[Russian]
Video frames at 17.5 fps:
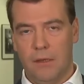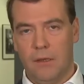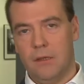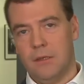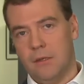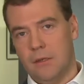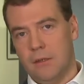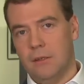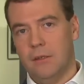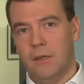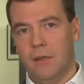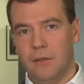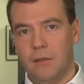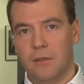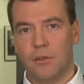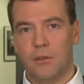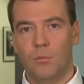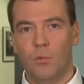Хотя это,
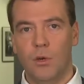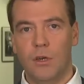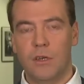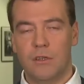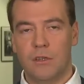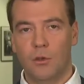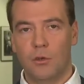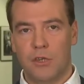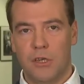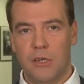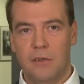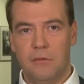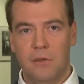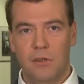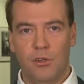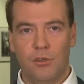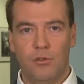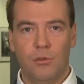конечно, более сложная
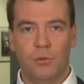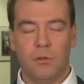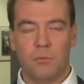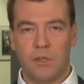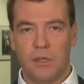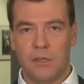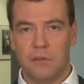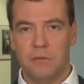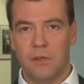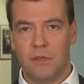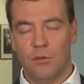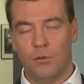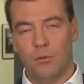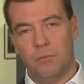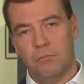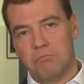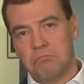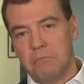вещь, чего там скрывать,
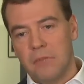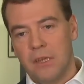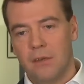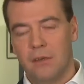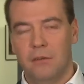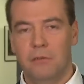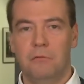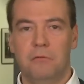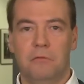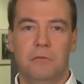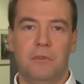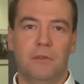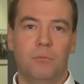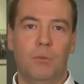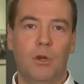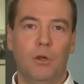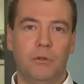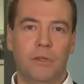но в
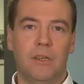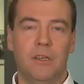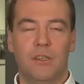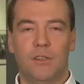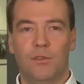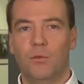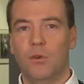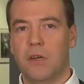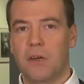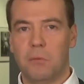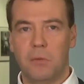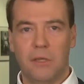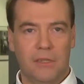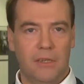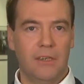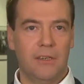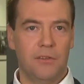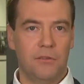пленке есть свой
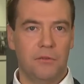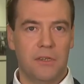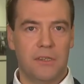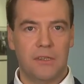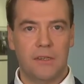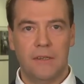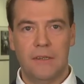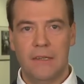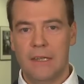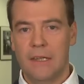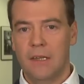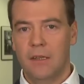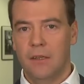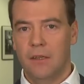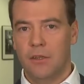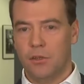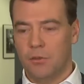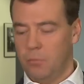аромат, как известно.
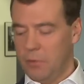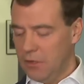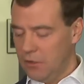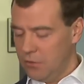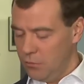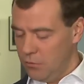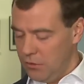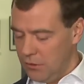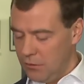Значит, поэтому